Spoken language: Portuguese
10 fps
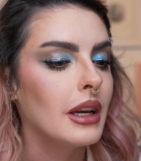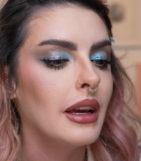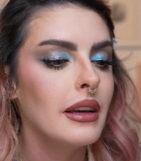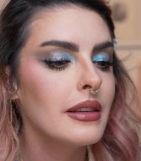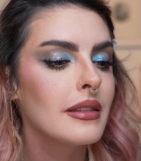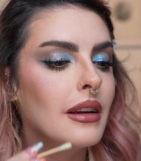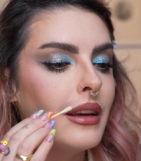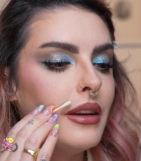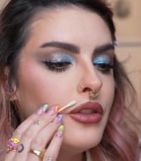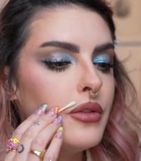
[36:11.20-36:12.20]
É, esse
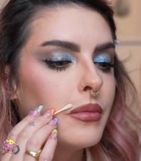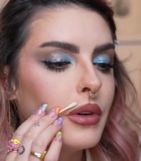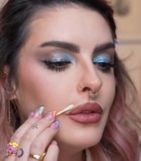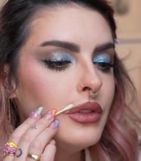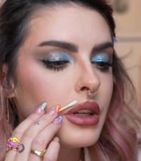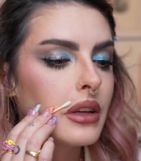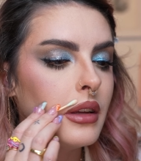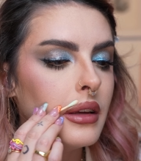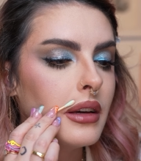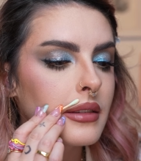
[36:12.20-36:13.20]
Lady Bold
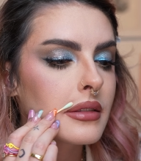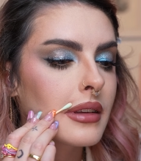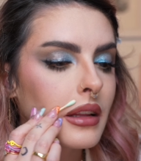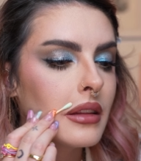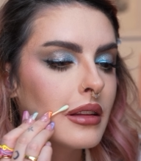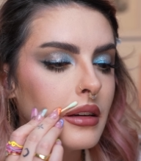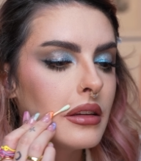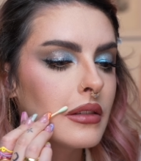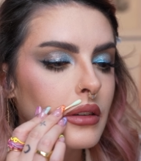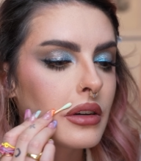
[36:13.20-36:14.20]
aqui é
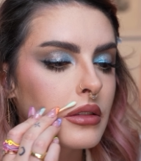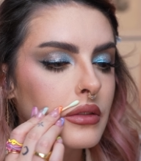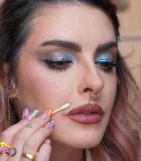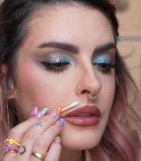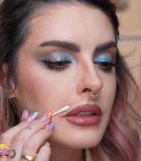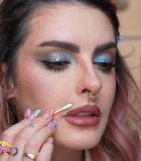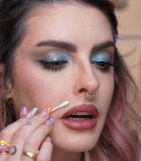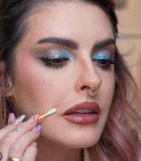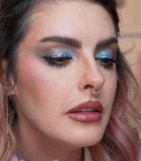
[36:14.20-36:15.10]
satânico, o negócio não sai.